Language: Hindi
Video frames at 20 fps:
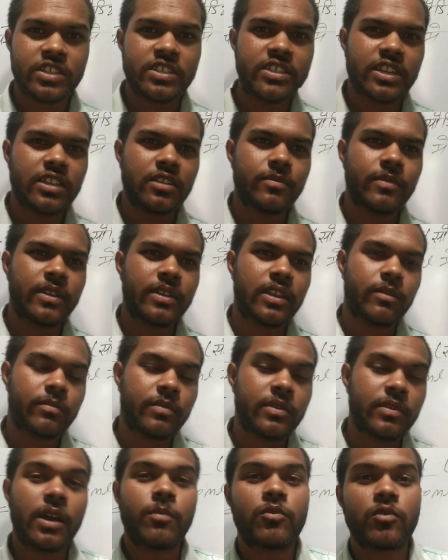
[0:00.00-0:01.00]
जैसा कि मैंने
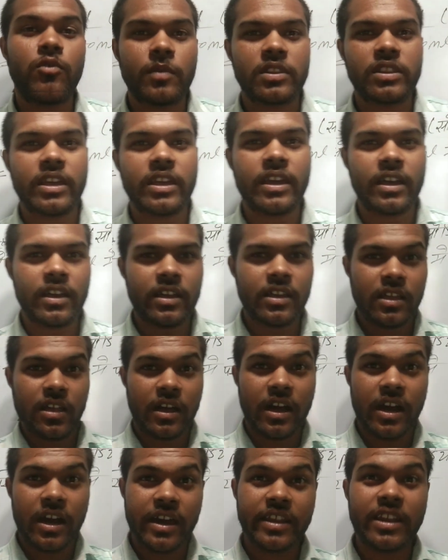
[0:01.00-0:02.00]
अभी आपको बताया
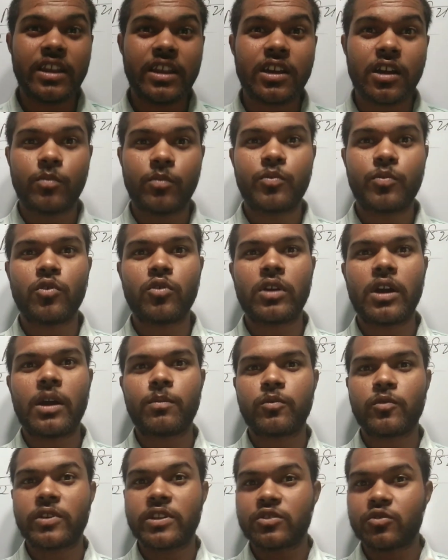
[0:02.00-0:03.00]
आर का उपयोग
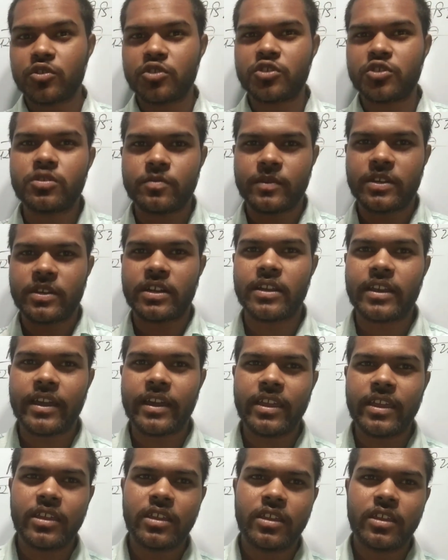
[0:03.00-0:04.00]
आपको एसिडोसिस में
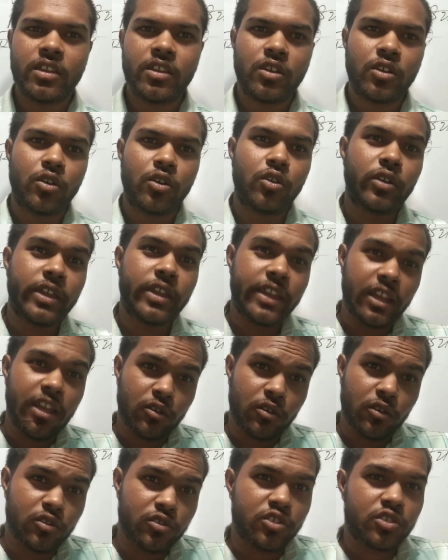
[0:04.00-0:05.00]
करना है और
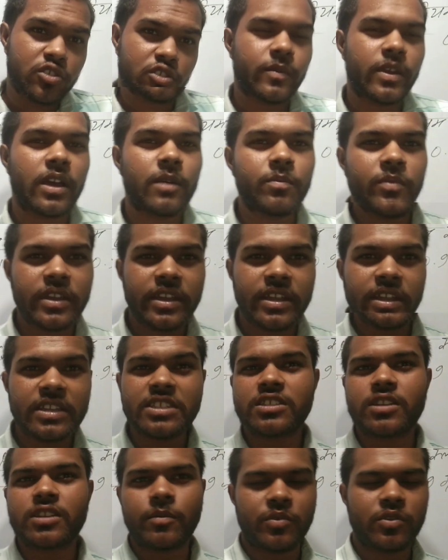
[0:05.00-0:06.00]
एल्कोलोसिस में आप
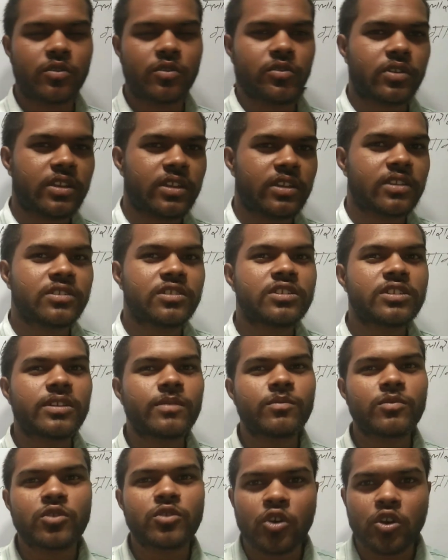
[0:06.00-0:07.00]
एन का प्रयोग करें
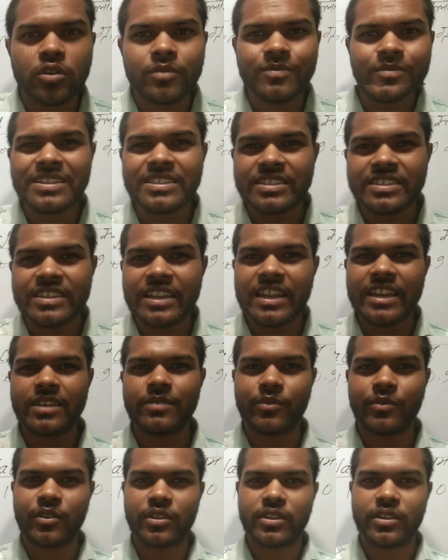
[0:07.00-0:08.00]
जिसे हम नॉर्मल
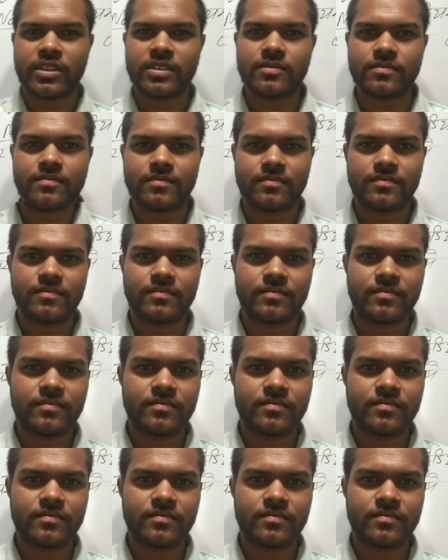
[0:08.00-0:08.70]
सेलाइन बोलते हैं